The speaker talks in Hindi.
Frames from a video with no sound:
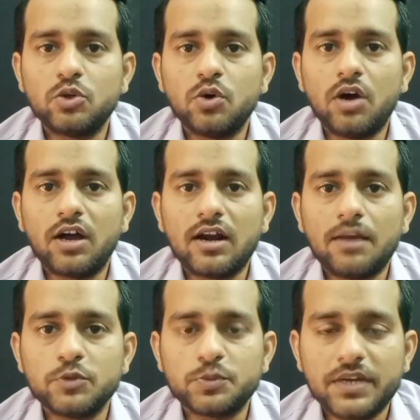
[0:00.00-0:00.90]
तो अगर आप
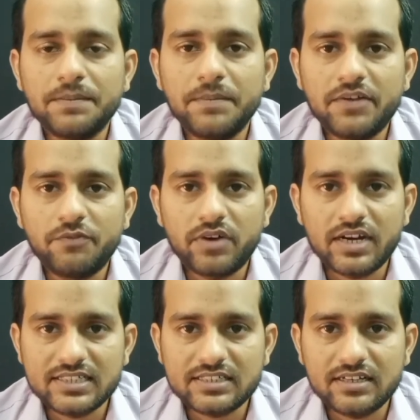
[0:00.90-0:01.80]
उस पर मेड फॉर
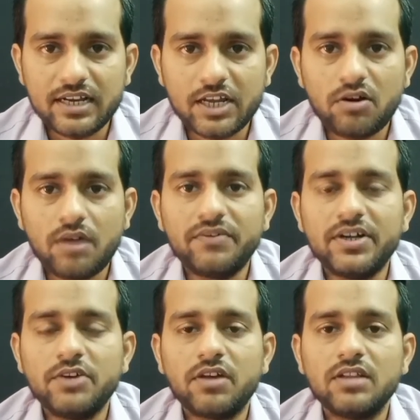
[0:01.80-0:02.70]
किड्स करेंगे और आप
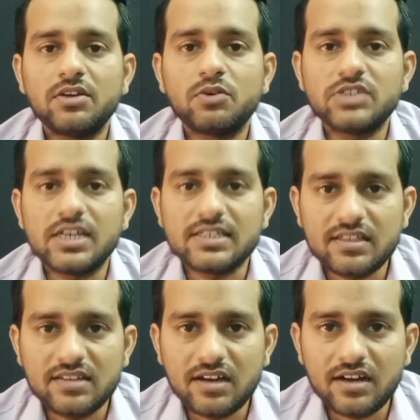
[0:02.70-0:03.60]
वीडियो के अंदर कुछ ऐसा
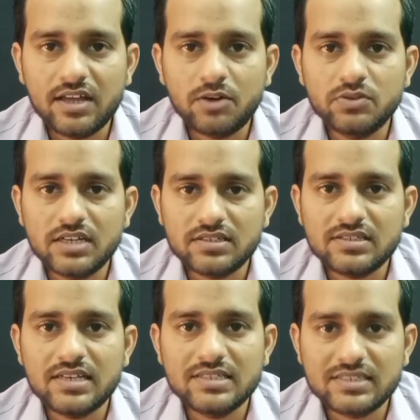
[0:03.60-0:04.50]
दिखा रहे हैं कुछ ऐसा
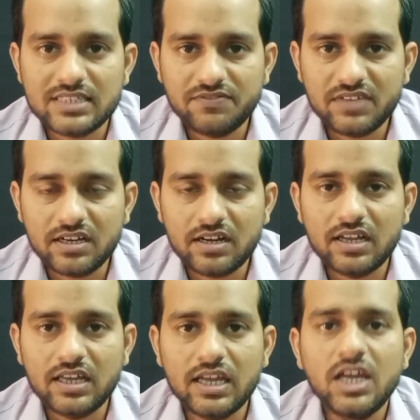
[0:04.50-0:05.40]
सेंसिटिव दिखा
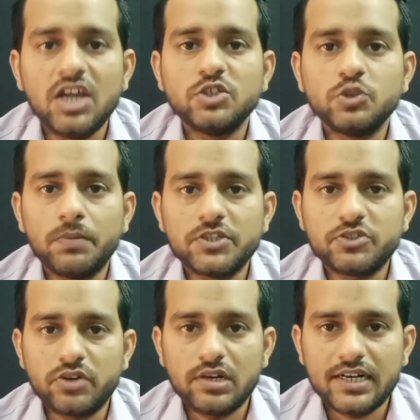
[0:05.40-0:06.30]
रहे हैं जो
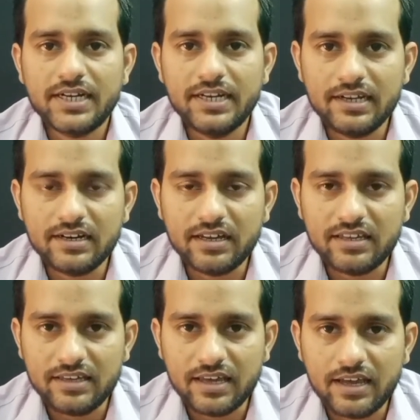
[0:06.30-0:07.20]
बच्चों के लिए ठीक
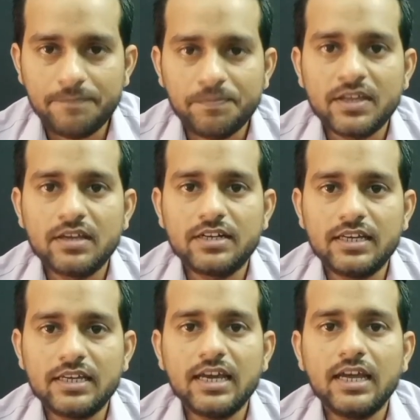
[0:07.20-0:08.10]
नहीं है
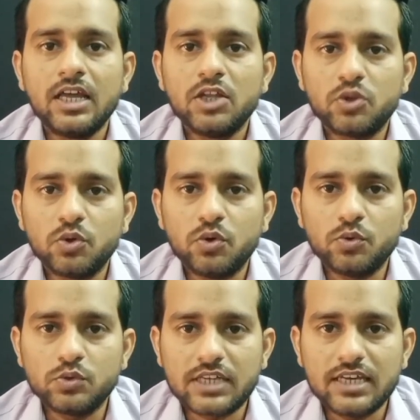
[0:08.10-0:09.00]
ठीक है तो
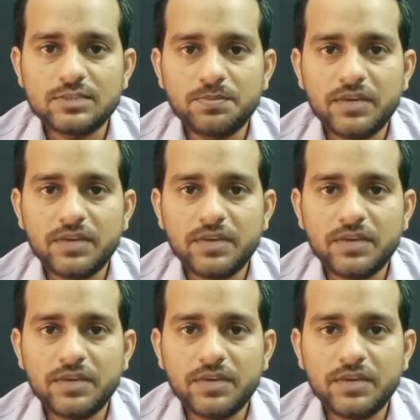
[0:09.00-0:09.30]
उस केस